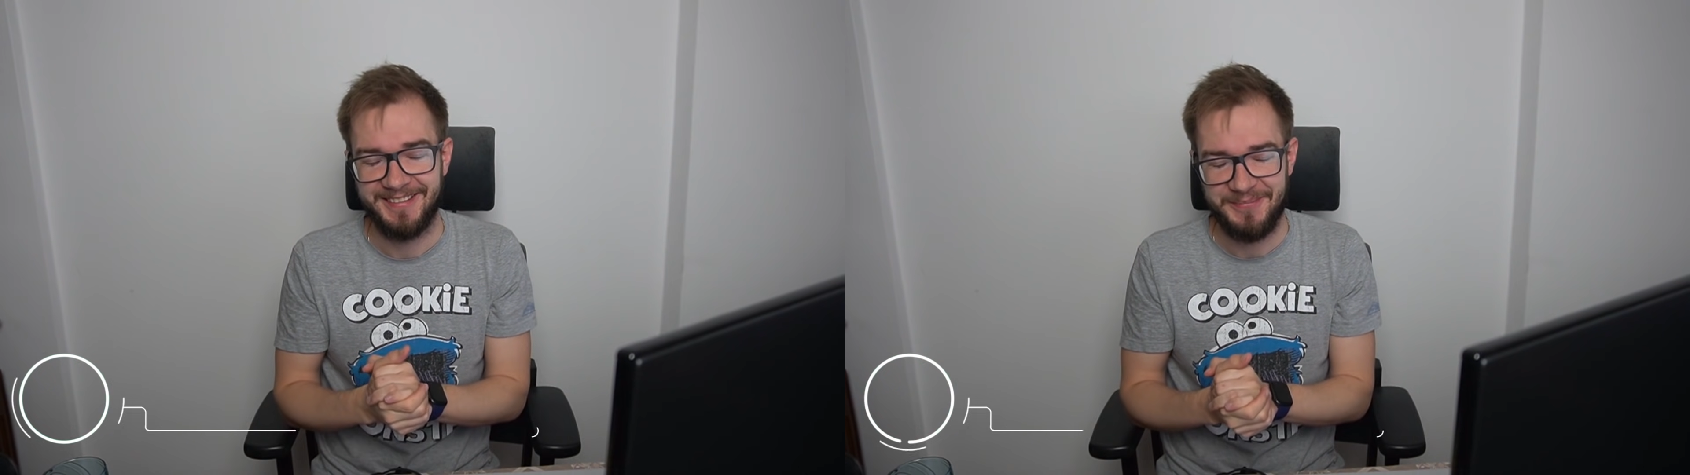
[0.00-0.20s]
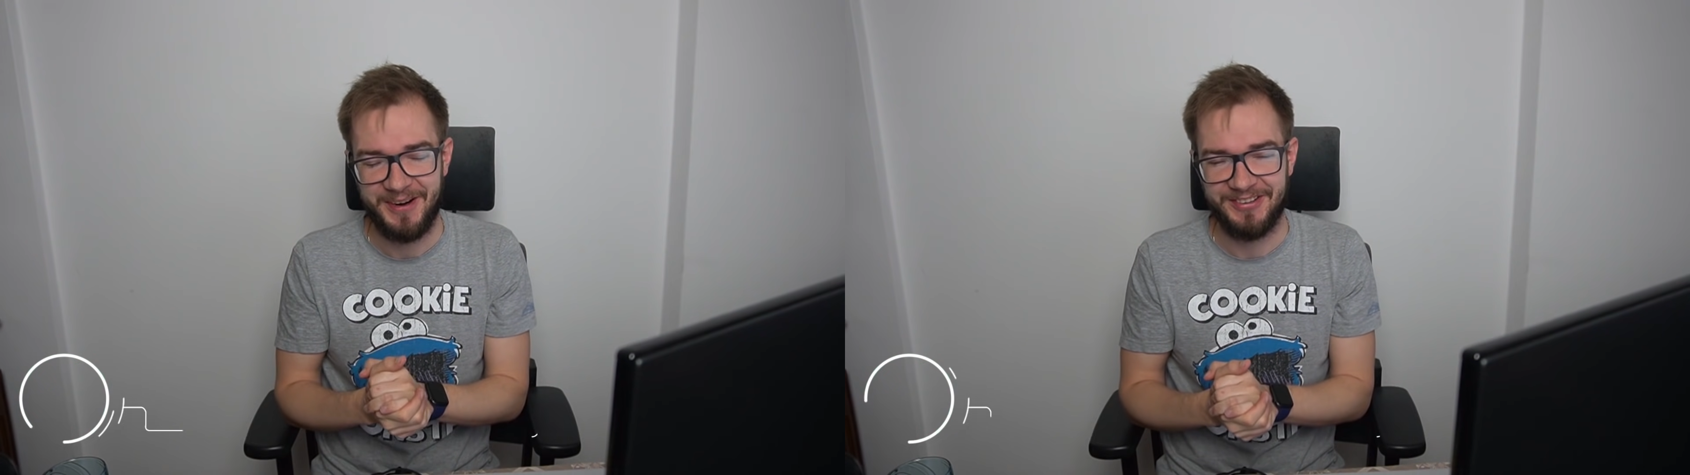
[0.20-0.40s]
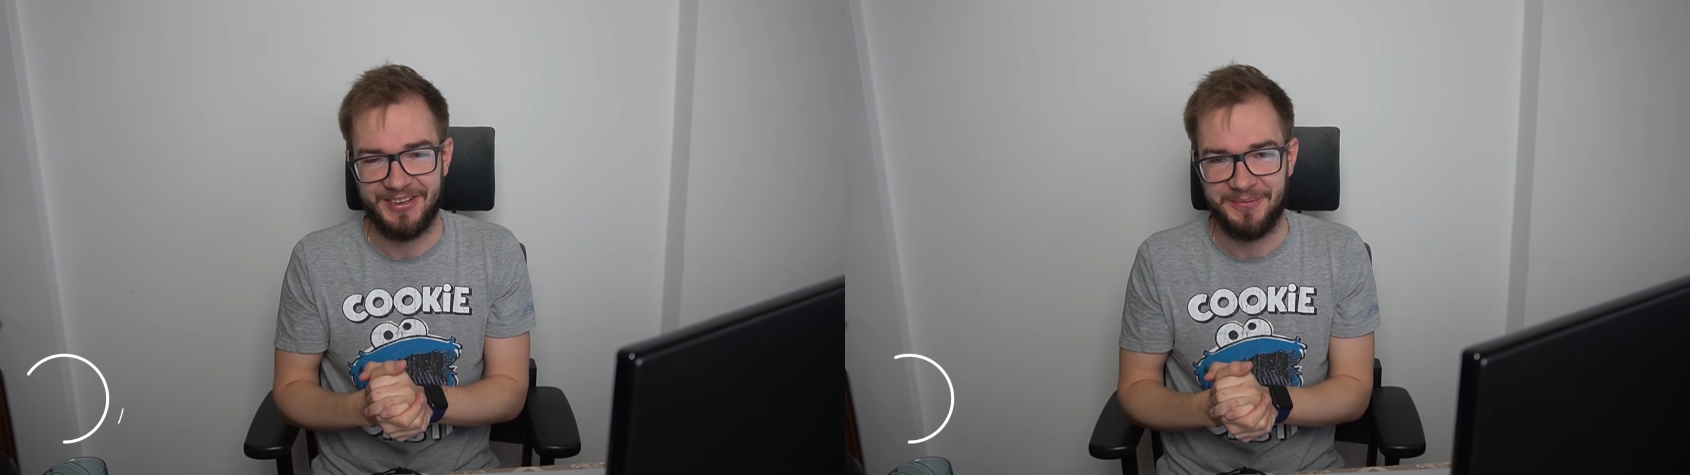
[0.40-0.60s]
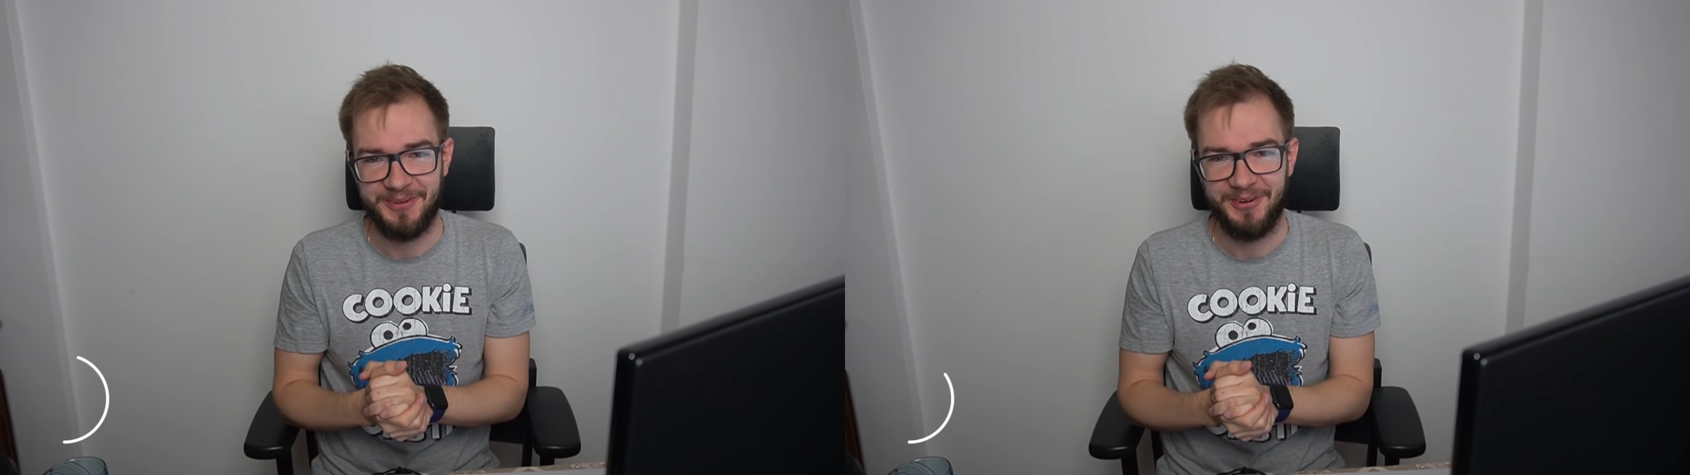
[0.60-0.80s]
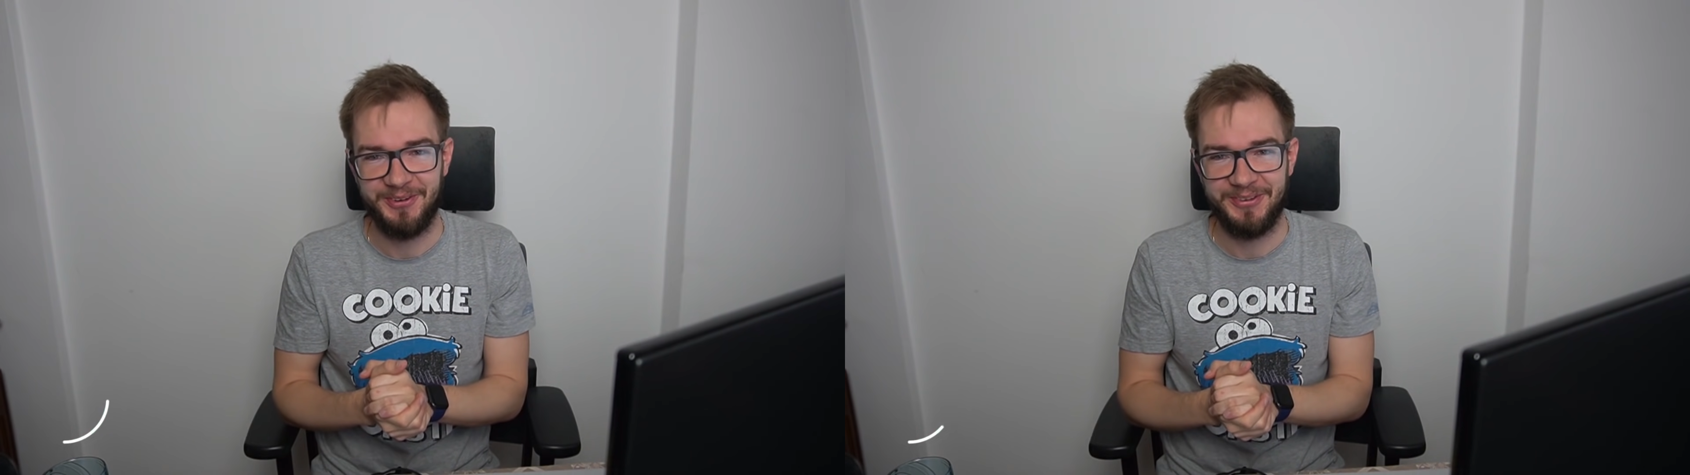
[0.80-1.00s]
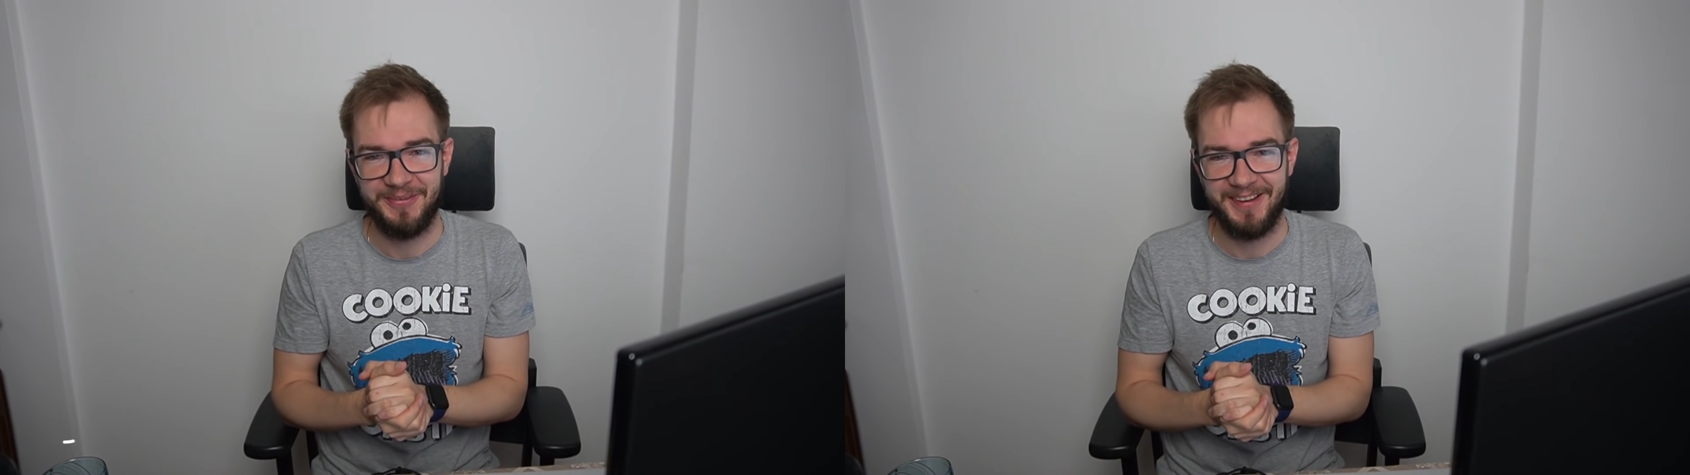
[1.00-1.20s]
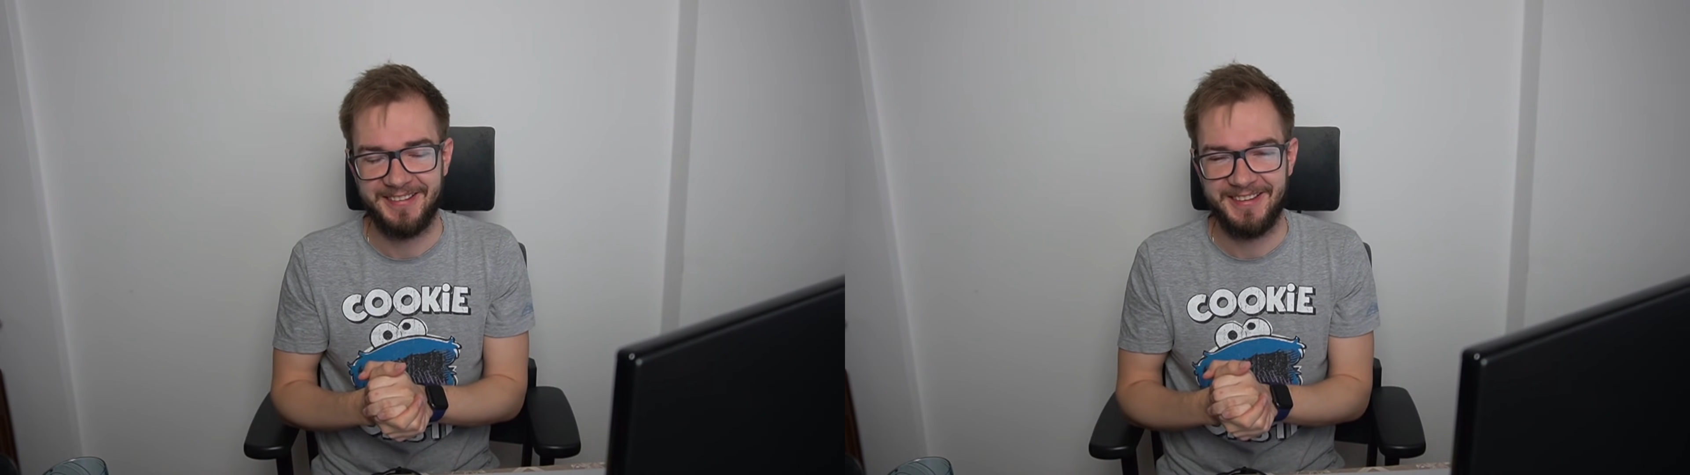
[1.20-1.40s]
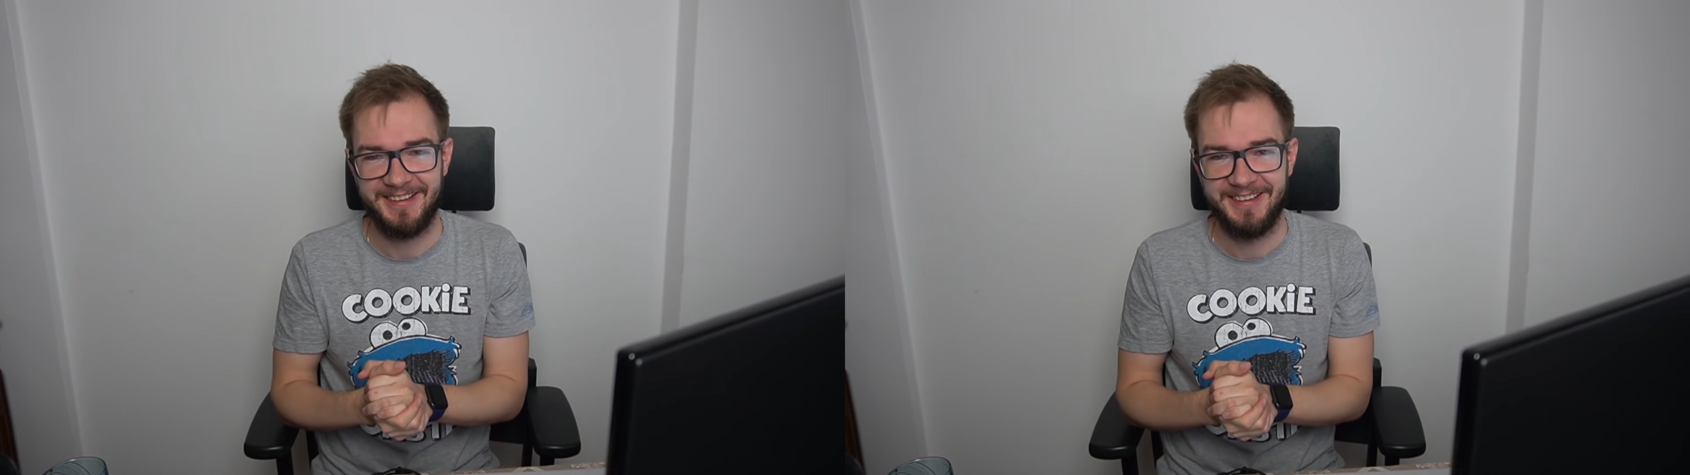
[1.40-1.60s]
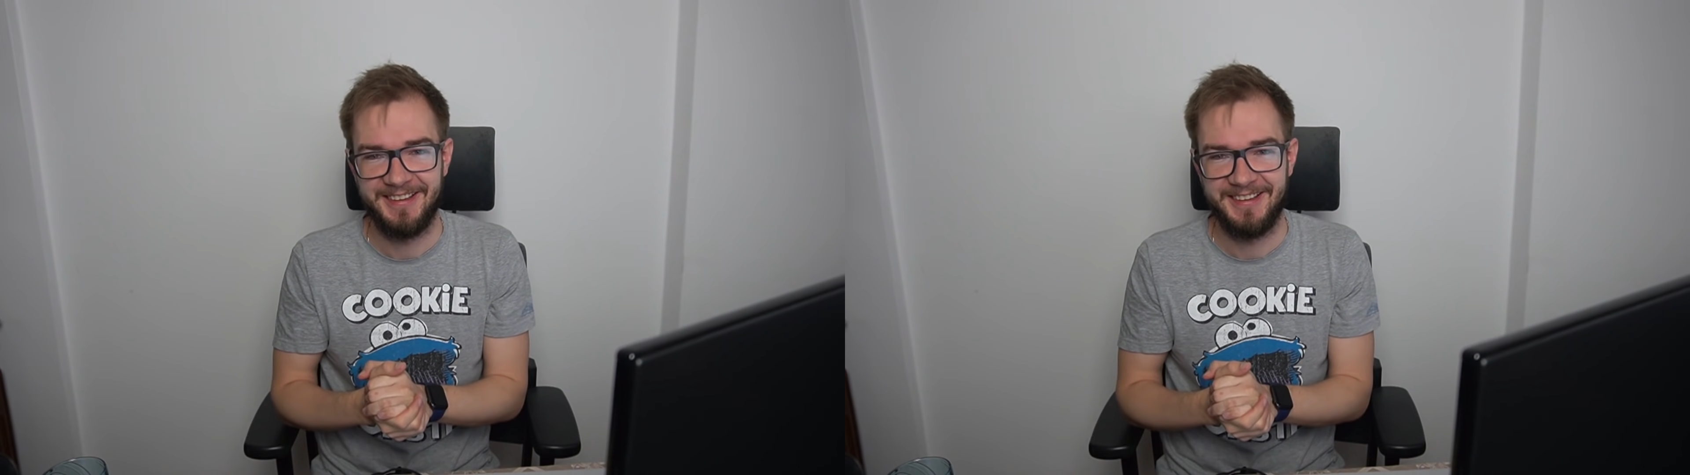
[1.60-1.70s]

Zapraszam o 18.